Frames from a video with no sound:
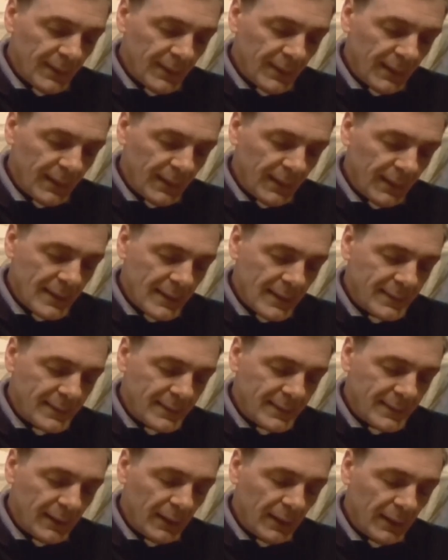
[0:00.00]

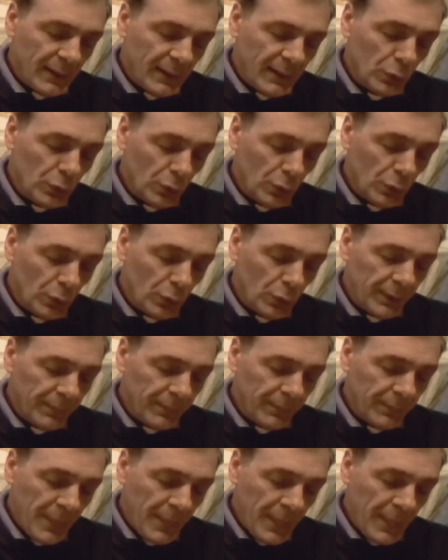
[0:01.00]
Grazie che io sono qui.
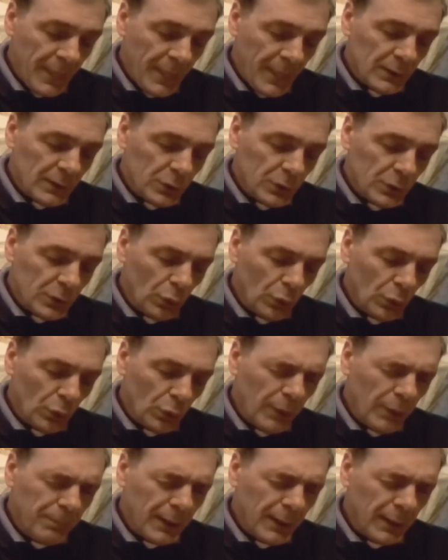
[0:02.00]
Sono
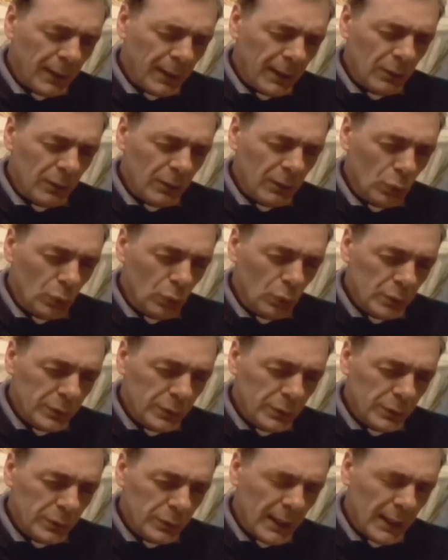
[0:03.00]
qui perché tu
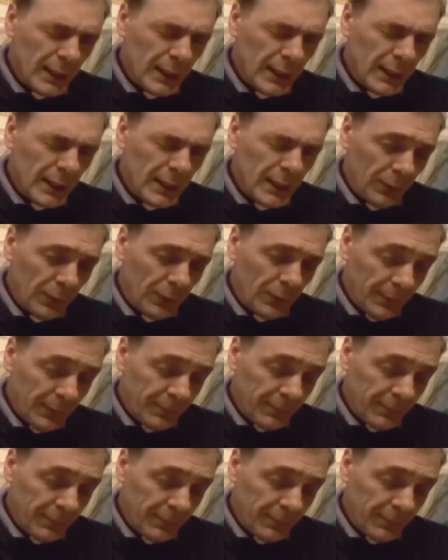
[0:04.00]
sei buono.